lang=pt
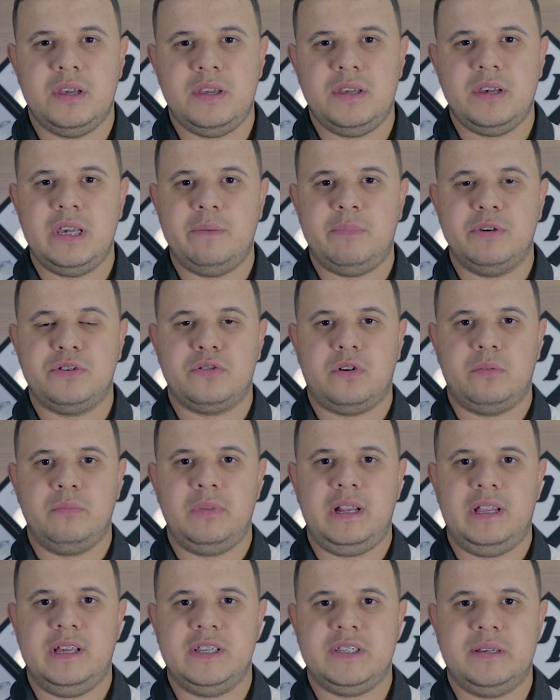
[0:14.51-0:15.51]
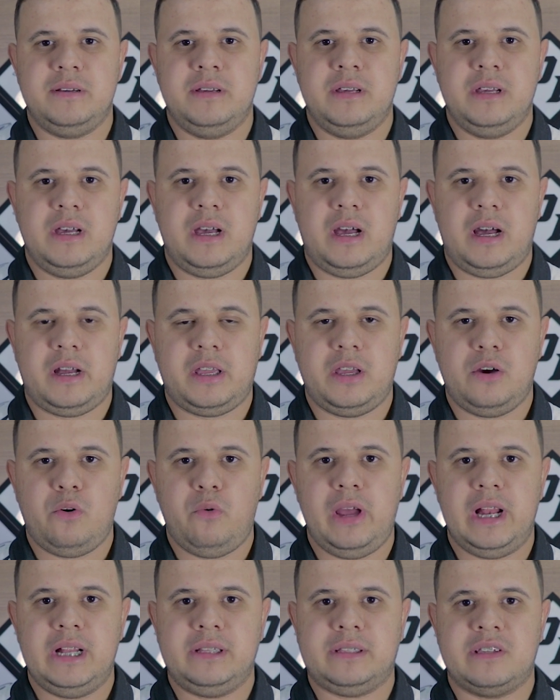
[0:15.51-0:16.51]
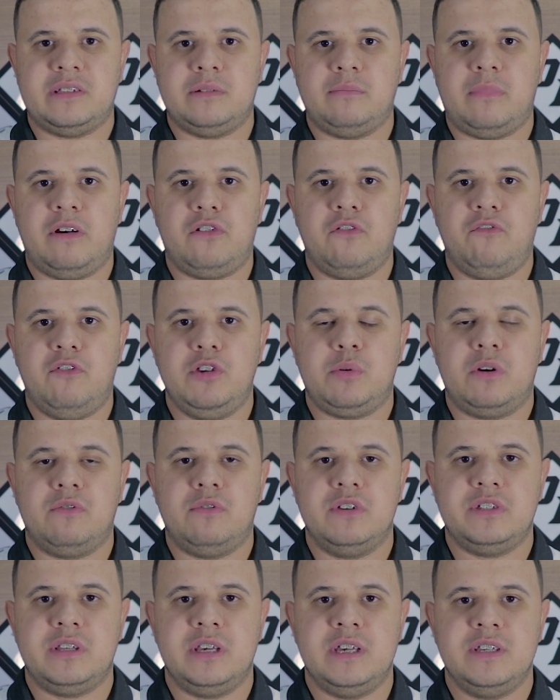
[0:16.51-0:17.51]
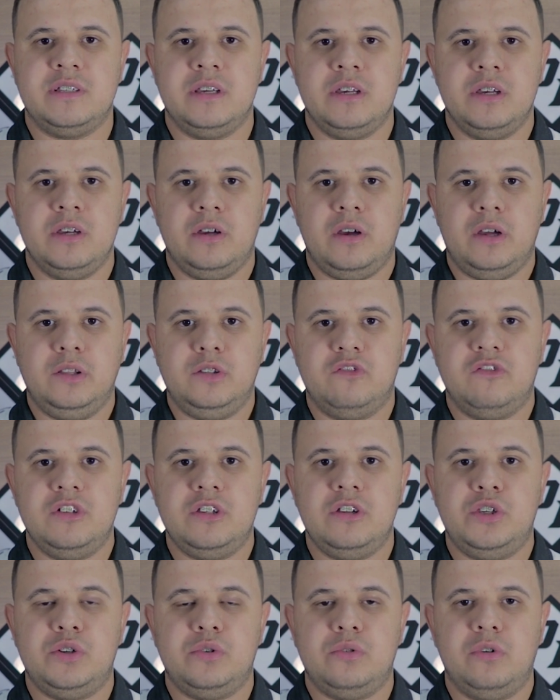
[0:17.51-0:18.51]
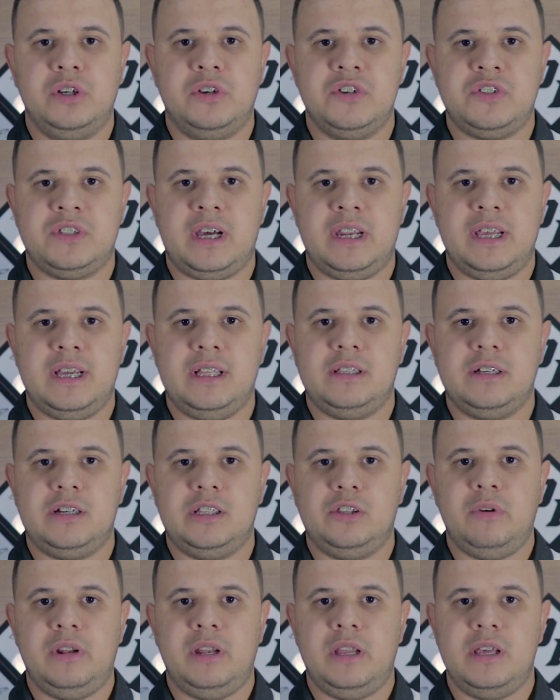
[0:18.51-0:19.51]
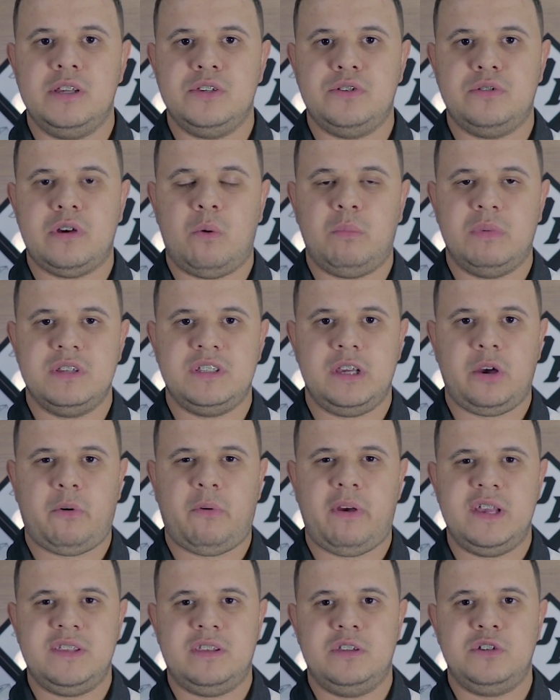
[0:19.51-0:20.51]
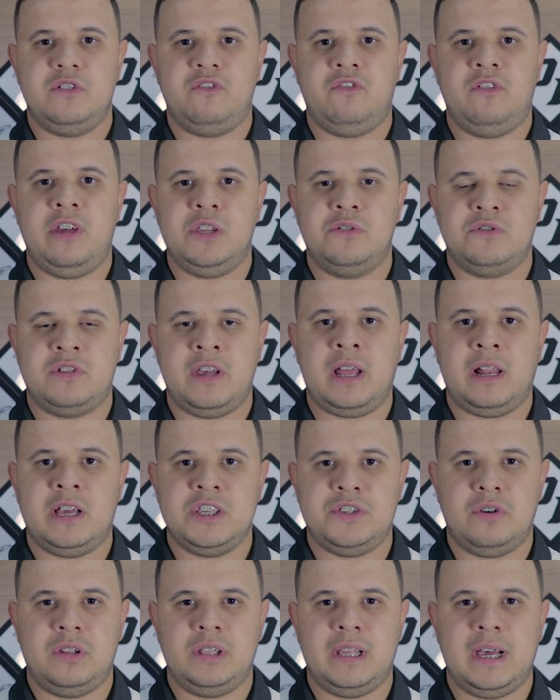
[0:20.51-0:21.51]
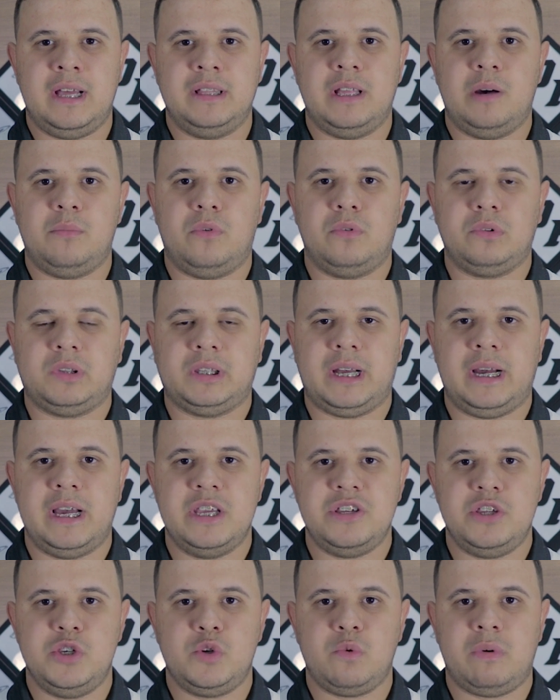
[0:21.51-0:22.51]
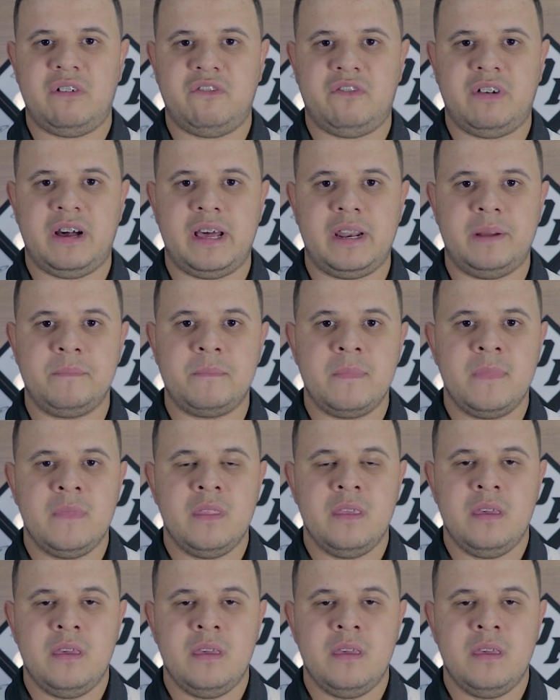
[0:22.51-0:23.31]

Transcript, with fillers: E aí pessoal, beleza? Aqui é o William trazendo mais um vídeo para vocês. No vídeo de hoje eu estarei dando início a uma sequência de vídeos relacionada à montagem de uma vara.